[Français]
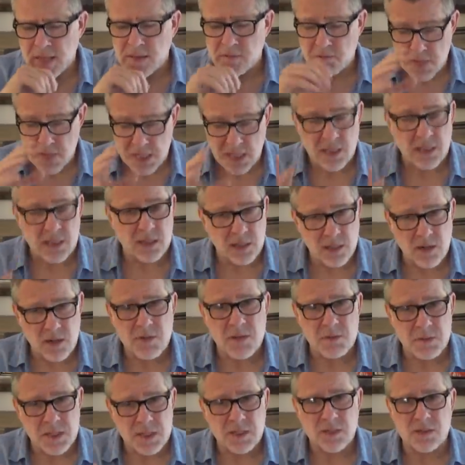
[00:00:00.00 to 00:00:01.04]
mais quand
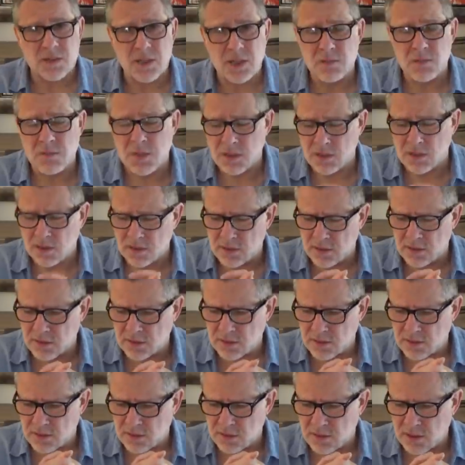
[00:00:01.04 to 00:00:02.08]
même essentiellement euh,
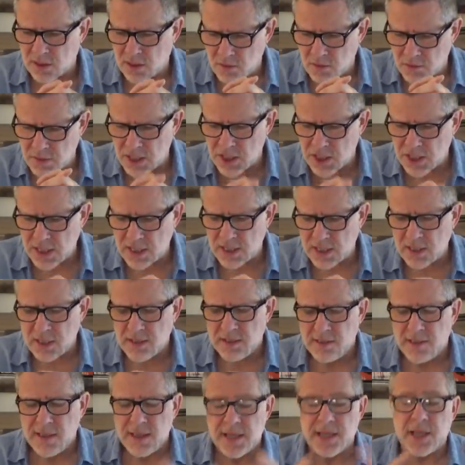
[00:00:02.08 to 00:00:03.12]
en Belgique,
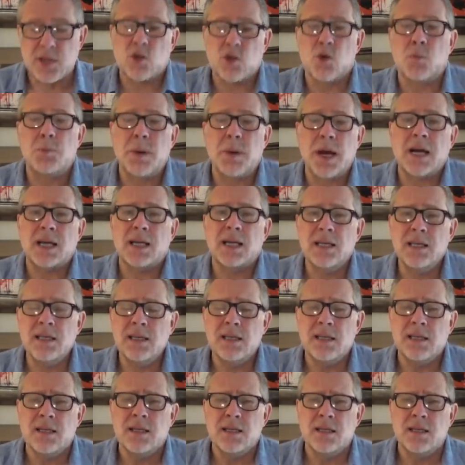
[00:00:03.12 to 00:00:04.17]
et que
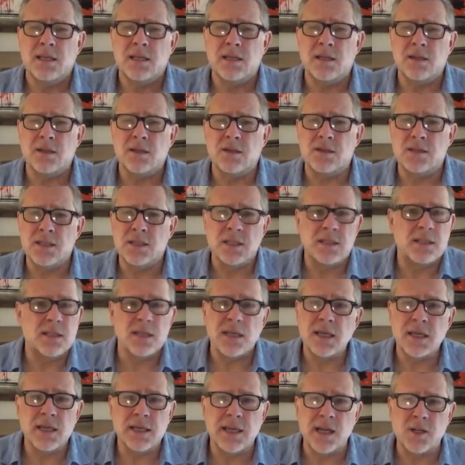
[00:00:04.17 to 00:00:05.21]
Paris, euh,
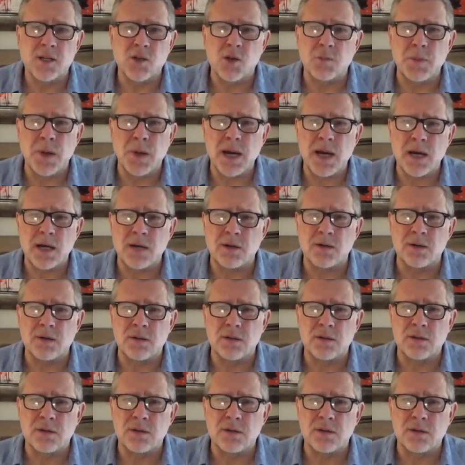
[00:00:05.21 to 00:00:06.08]
c'était quelque part